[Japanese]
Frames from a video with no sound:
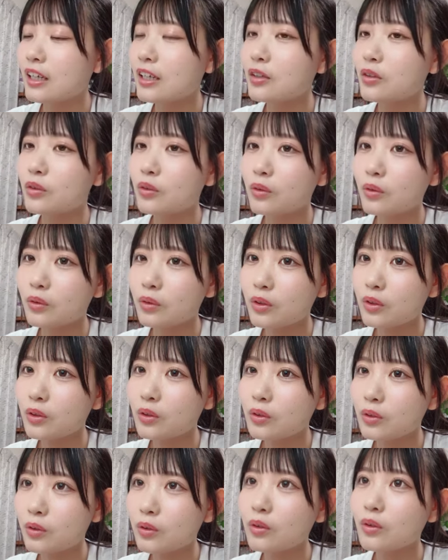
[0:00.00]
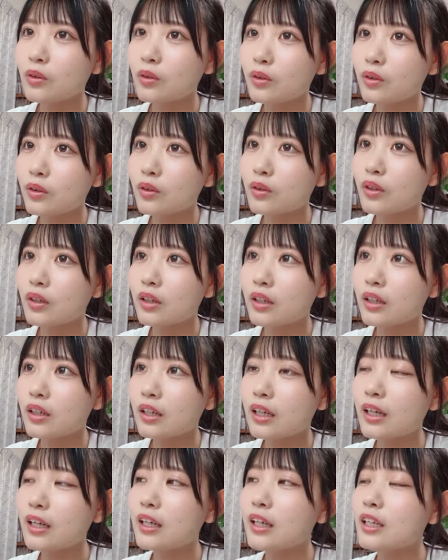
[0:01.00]
あの今
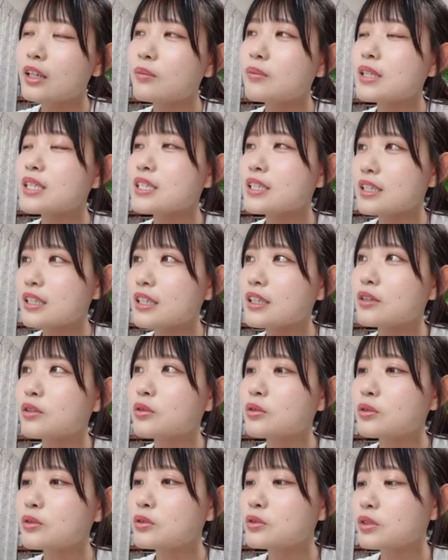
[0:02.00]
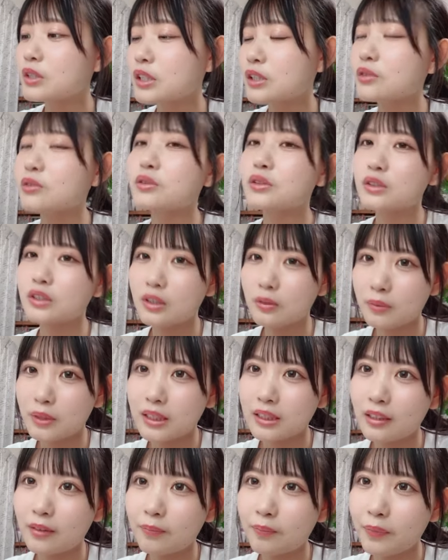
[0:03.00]
日帰り道にトゥードゥーリストを作り
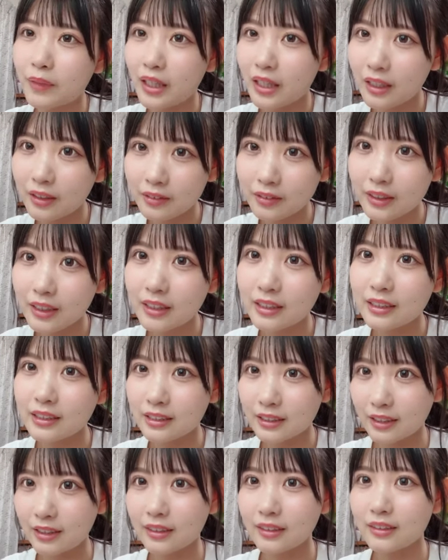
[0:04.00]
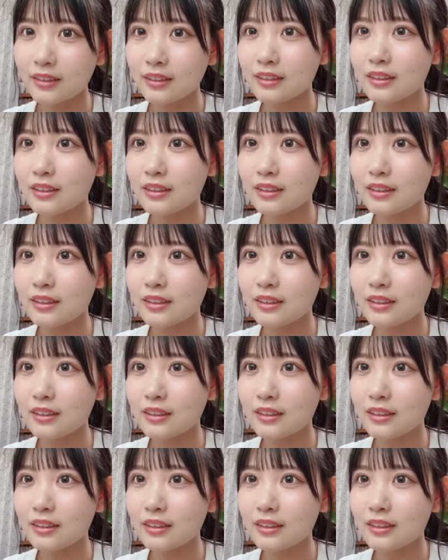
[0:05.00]
ました偉くないですか